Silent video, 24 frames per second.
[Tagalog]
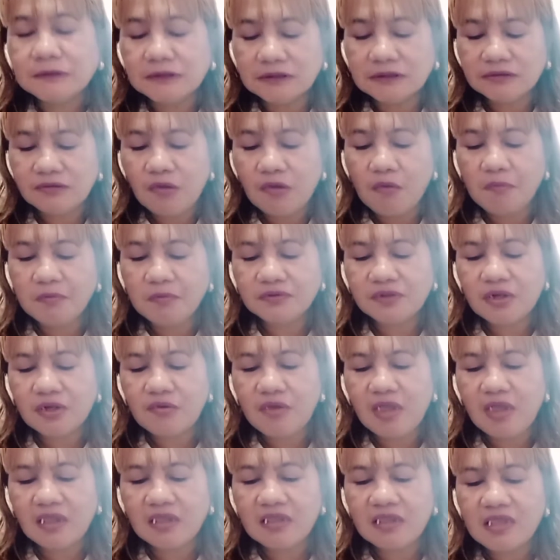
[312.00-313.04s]
Gusto naubos na
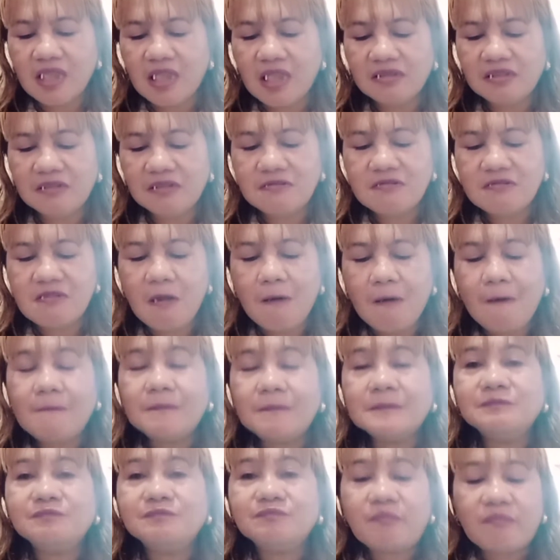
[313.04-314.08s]
yung aking kanin.
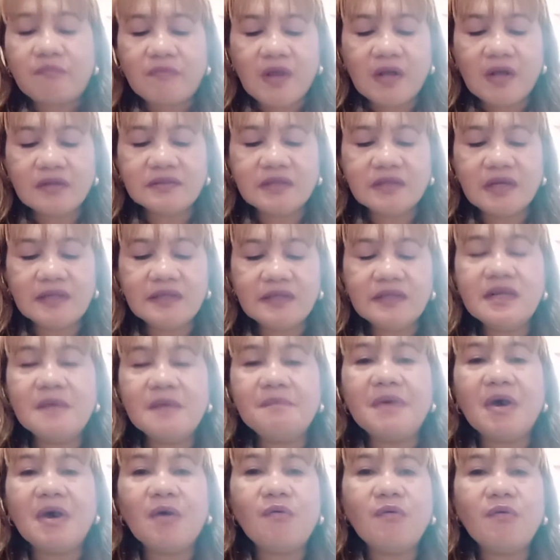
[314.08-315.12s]
Kasi kanina
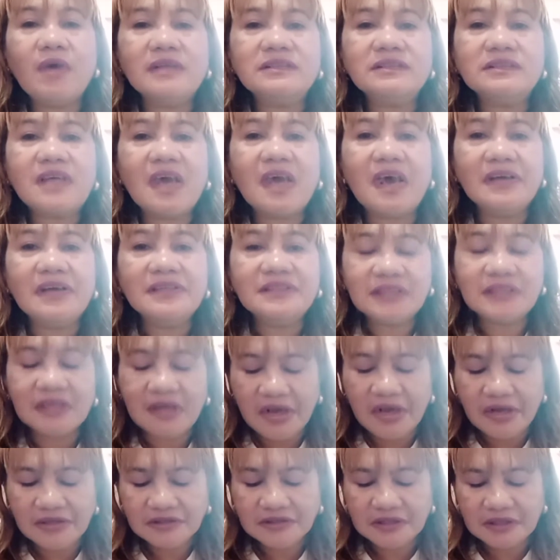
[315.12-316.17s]
pa ako guys, kain ng
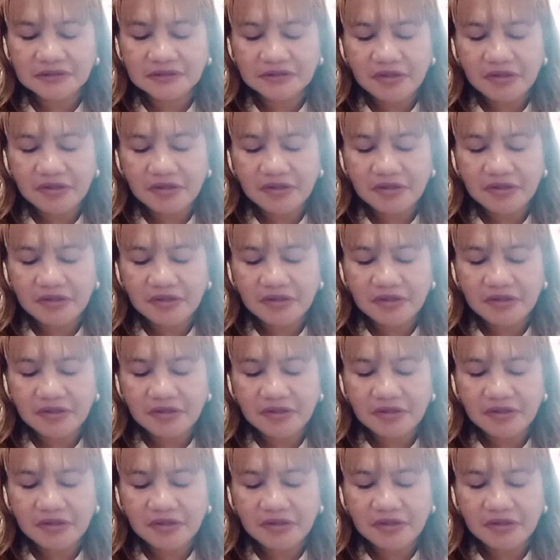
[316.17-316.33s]
kain